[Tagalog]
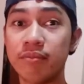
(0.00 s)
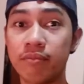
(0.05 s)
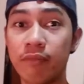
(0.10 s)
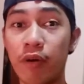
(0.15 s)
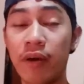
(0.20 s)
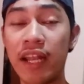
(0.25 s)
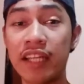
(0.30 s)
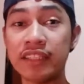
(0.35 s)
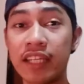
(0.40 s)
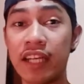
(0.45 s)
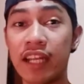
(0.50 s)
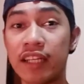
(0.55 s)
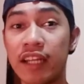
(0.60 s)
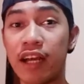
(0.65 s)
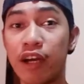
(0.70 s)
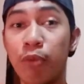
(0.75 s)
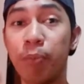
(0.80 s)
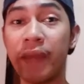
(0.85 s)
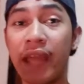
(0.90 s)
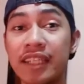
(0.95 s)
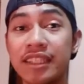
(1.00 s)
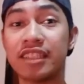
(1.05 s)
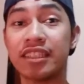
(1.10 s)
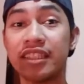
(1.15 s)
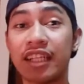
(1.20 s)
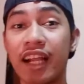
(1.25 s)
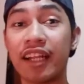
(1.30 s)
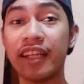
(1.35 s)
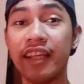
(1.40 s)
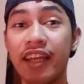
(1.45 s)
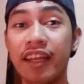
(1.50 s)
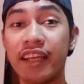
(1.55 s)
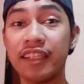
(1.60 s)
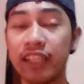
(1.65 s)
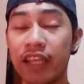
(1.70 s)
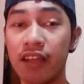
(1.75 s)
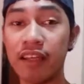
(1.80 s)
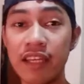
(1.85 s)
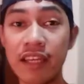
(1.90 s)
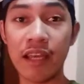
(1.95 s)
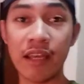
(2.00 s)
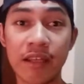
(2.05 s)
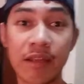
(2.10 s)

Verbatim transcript: Mawalan sila ng kumpiyansa sa sarili kasi